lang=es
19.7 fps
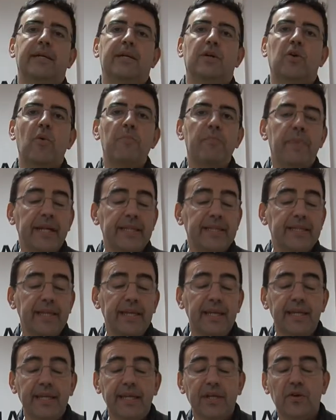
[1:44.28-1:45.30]

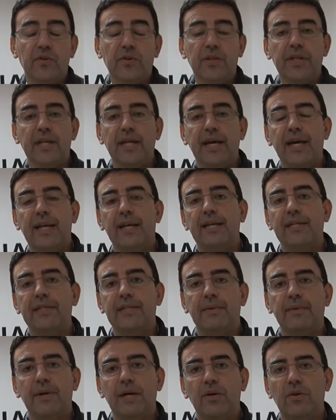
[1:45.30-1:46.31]
Compartir y coordinar el
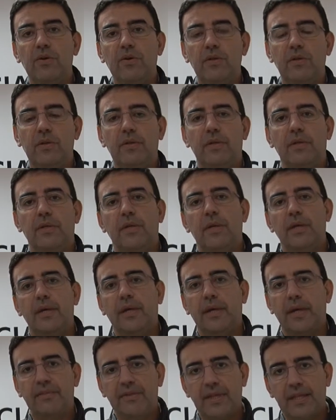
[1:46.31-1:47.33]
trabajo
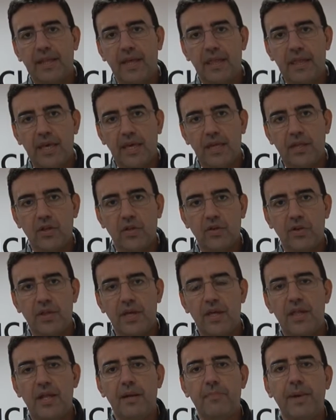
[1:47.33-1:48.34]
que se está haciendo
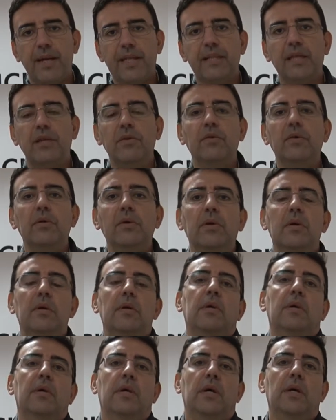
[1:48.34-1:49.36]
desde el partido
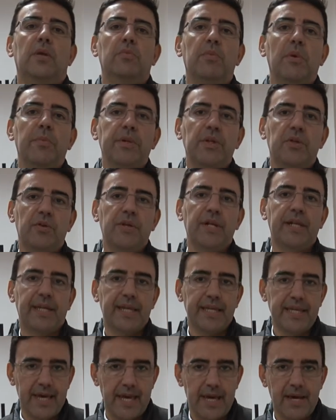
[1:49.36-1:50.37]
en un momento en el
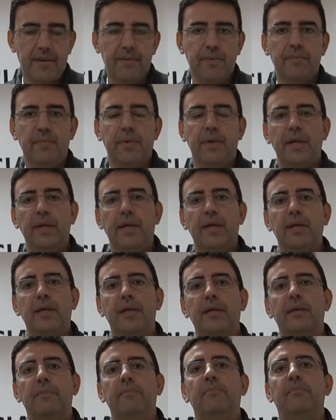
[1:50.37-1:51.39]
que ya eh,
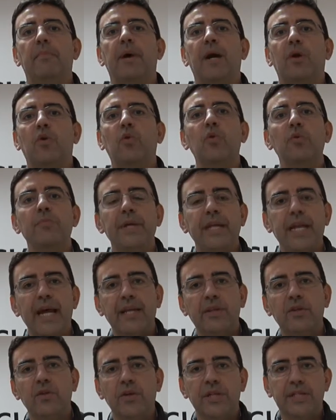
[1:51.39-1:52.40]
va
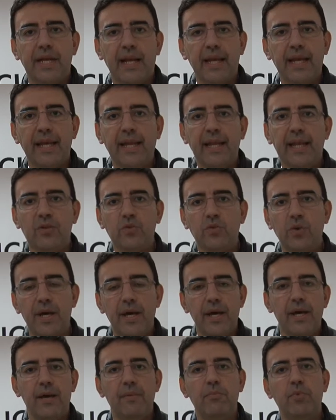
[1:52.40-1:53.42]
culminando esta
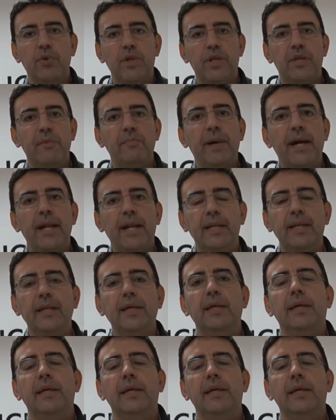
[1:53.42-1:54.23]
legislatura municipal